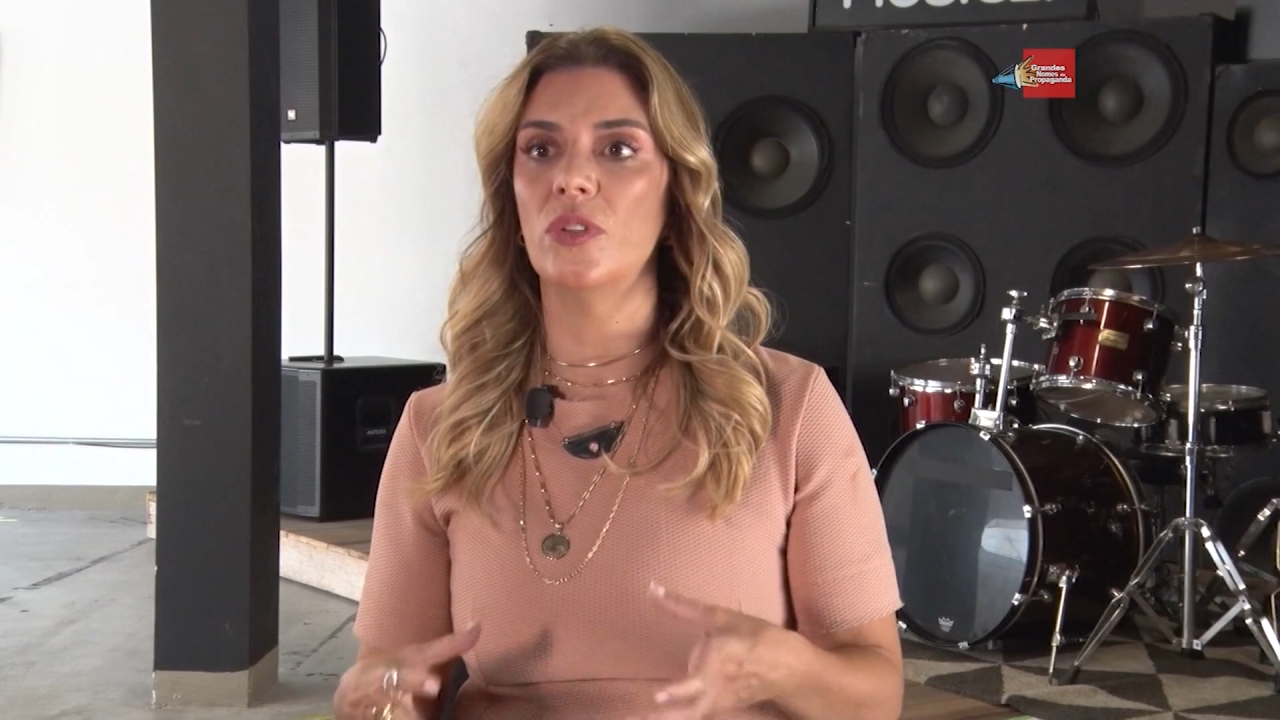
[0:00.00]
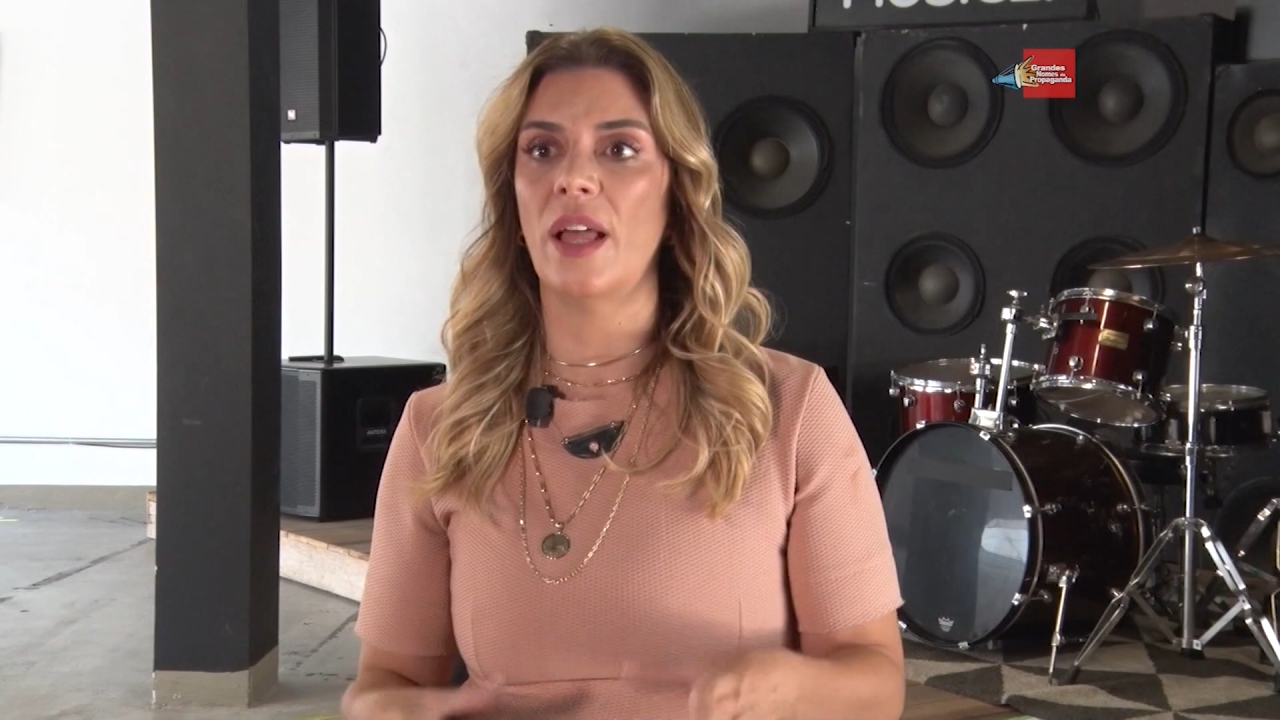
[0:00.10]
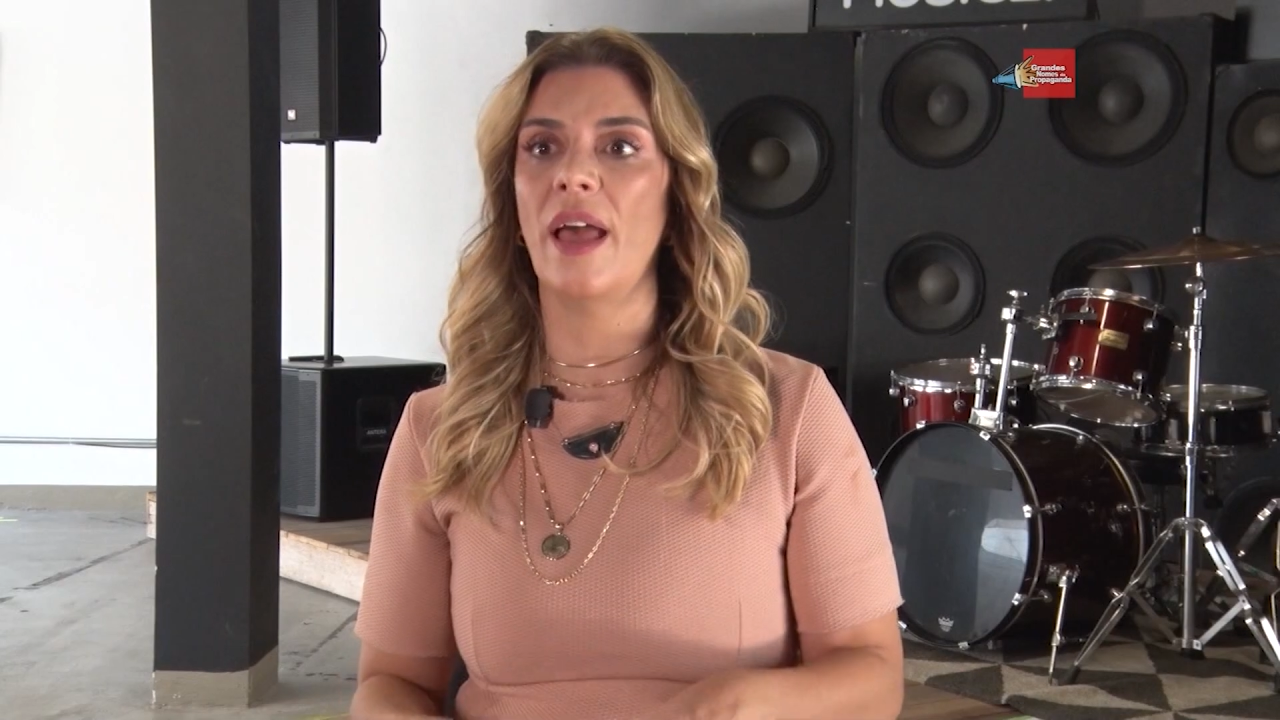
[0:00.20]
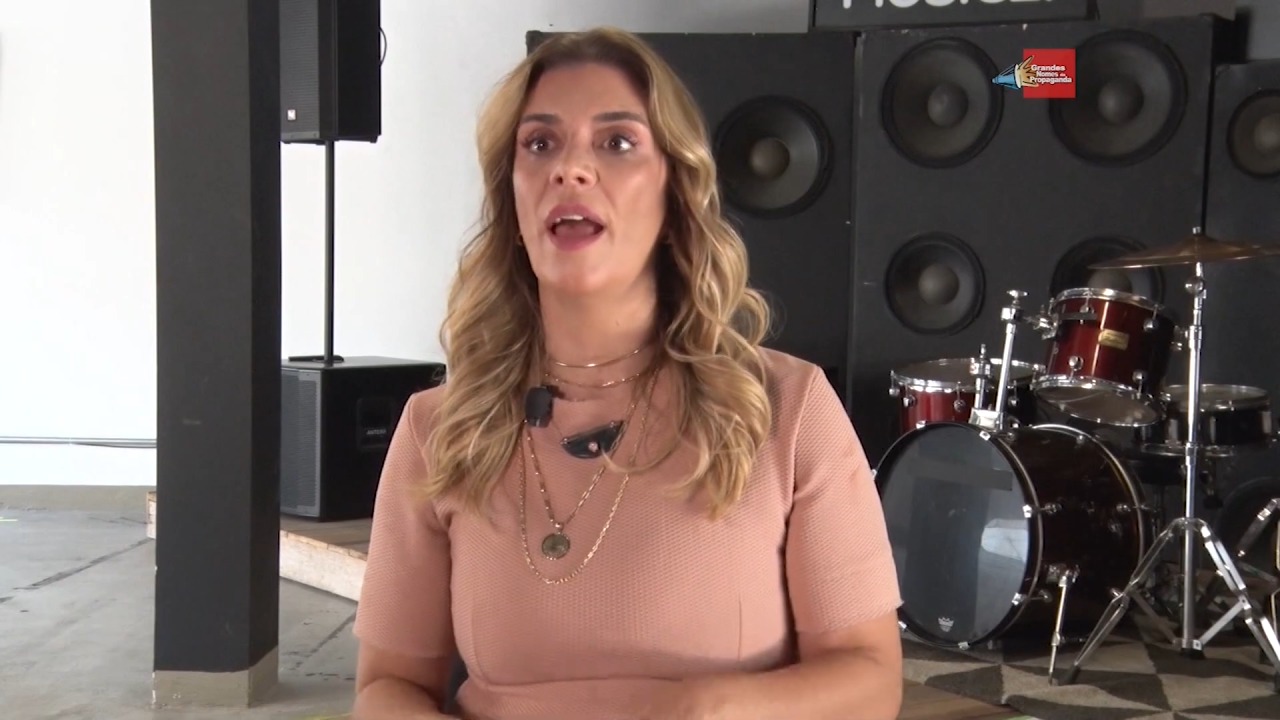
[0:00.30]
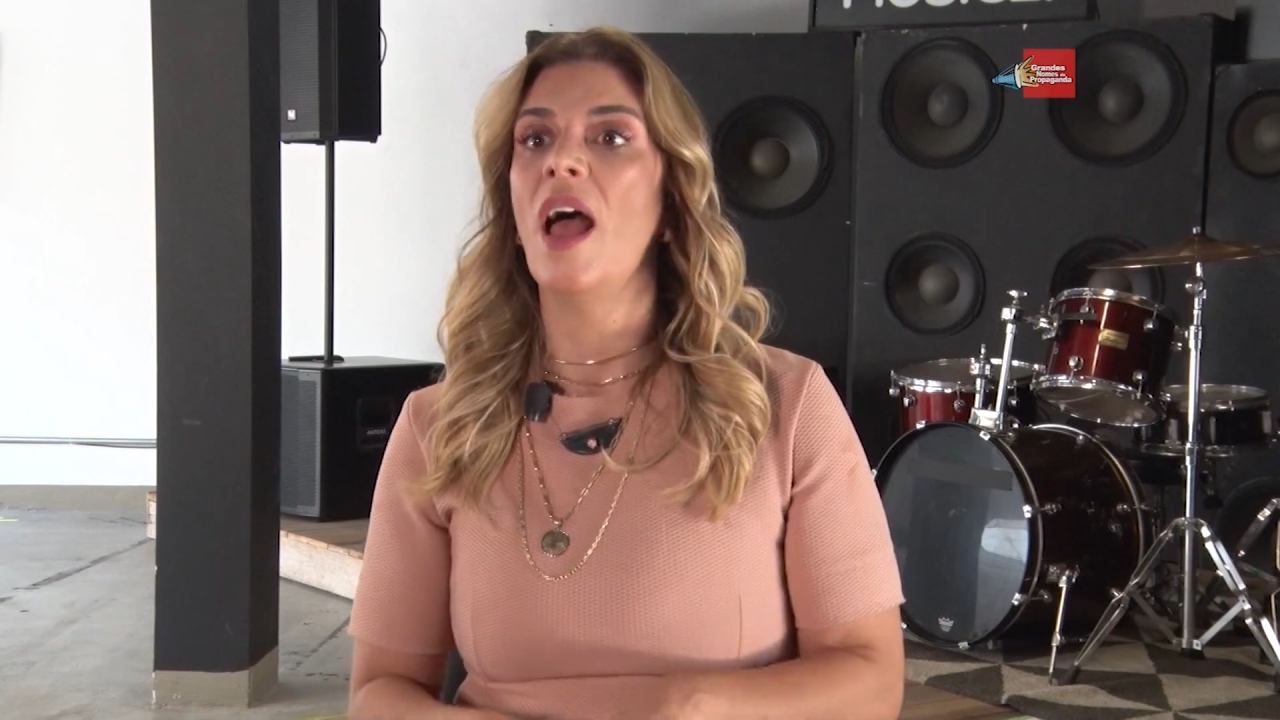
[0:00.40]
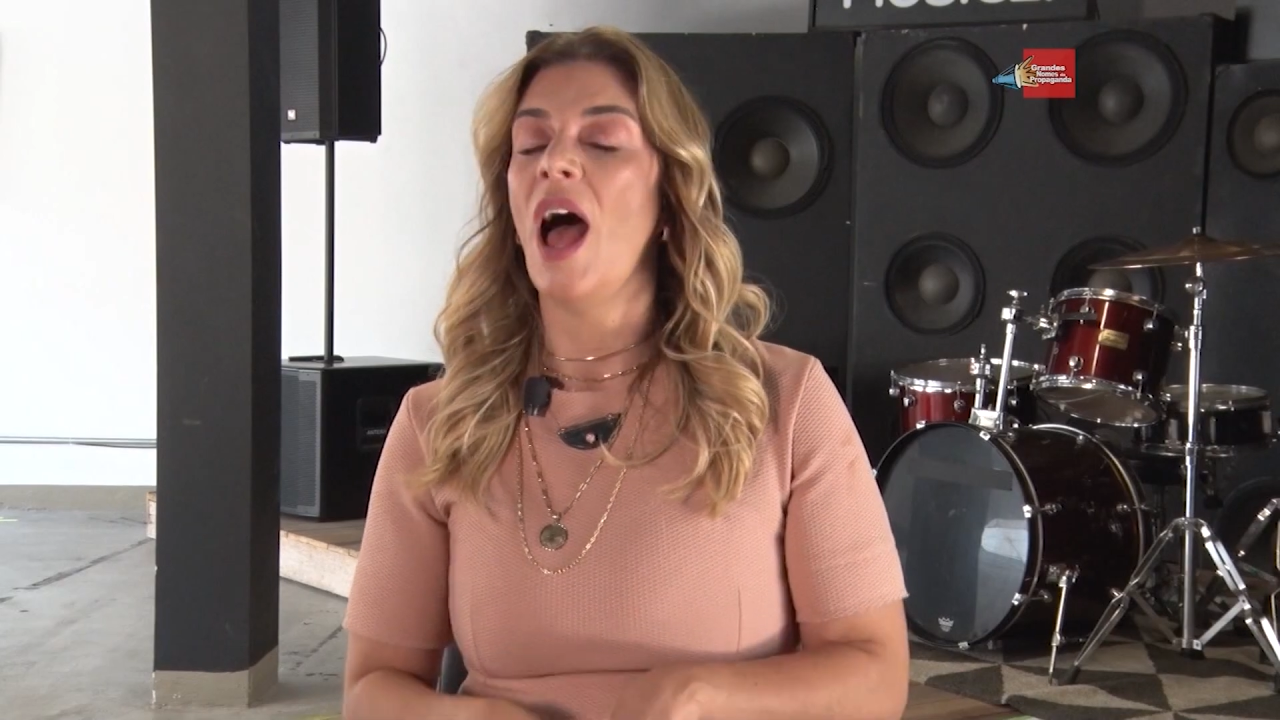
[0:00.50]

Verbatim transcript: né?